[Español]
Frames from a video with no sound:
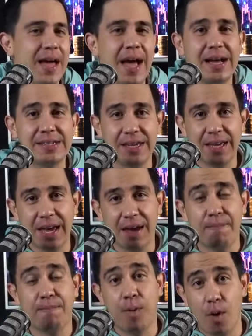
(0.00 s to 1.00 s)
Así que
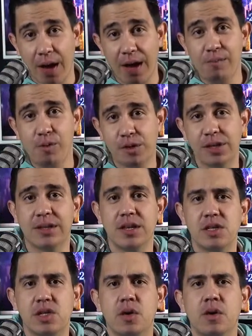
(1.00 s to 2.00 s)
pongan mucha
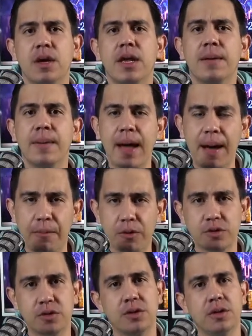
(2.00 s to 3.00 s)
atención y
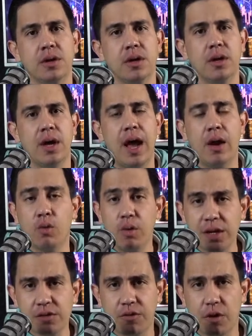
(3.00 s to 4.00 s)
veamos
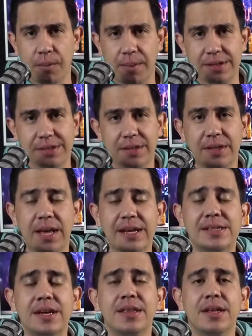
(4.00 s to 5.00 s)
algunas formas de
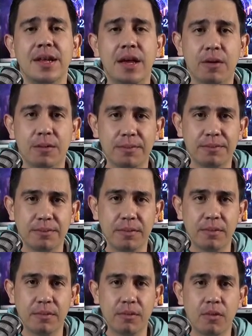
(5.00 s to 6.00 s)
hacer dinero
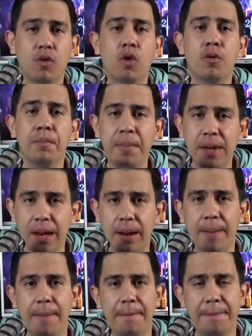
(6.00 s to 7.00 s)
con mil
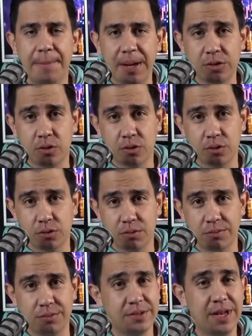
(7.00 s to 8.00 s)
pesos
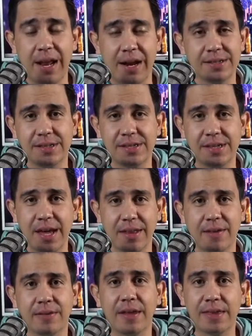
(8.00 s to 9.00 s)
sin la necesidad
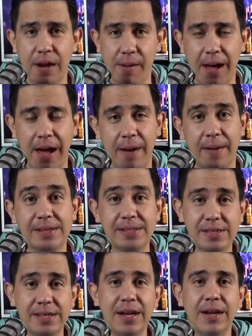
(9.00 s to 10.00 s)
de trabajar. Es
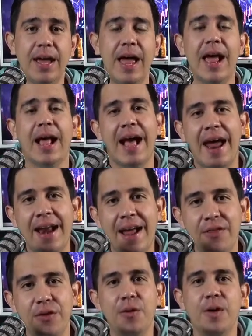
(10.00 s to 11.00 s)
decir,
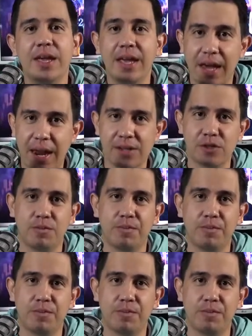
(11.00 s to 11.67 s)
ganando ingresos